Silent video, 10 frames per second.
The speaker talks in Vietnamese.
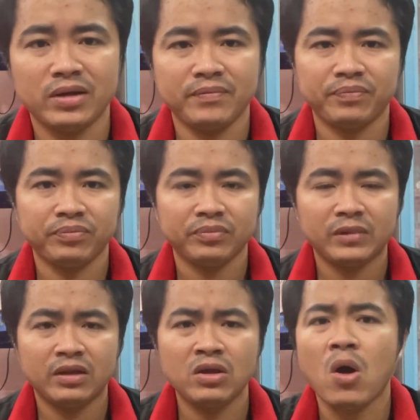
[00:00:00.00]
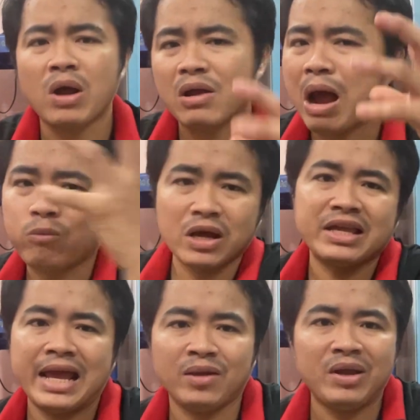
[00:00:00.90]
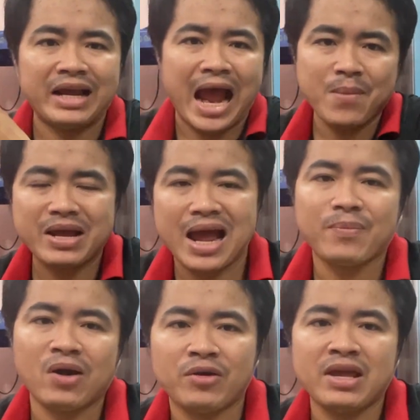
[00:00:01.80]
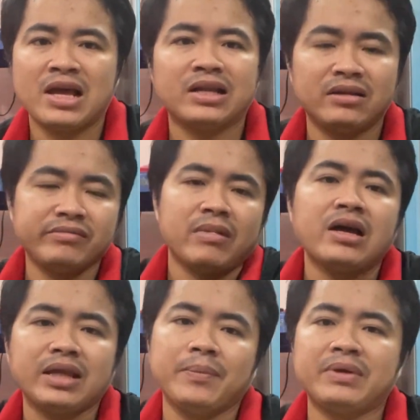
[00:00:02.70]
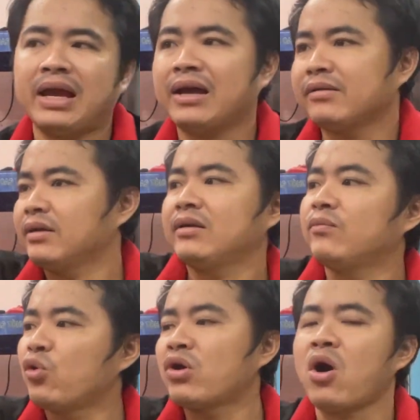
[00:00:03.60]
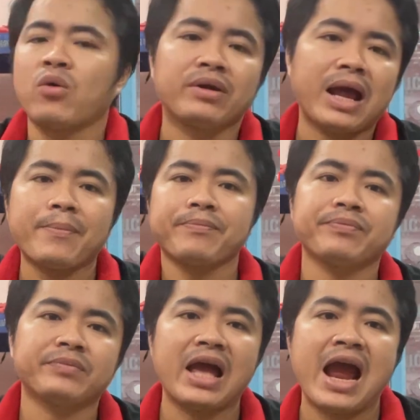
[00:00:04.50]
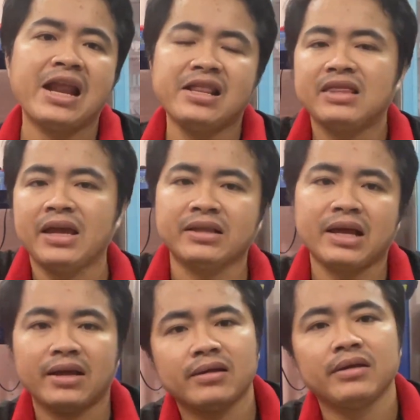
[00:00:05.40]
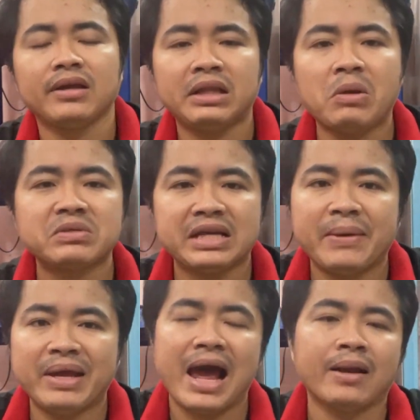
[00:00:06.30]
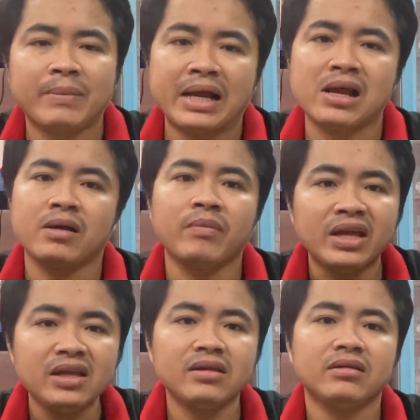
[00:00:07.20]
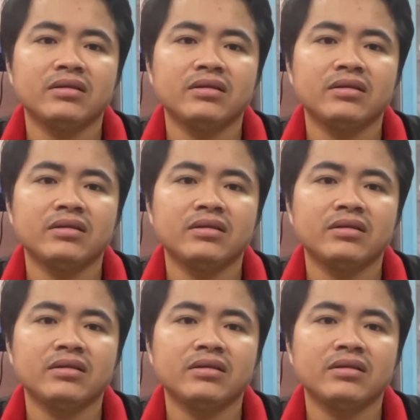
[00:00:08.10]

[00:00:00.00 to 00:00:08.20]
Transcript: à vô học thời gian biết gãi biết gáp rồi về mở tiệm ra mua đồ gáp thay lấy tiền người ta lúc xe bị hành mang lợi bí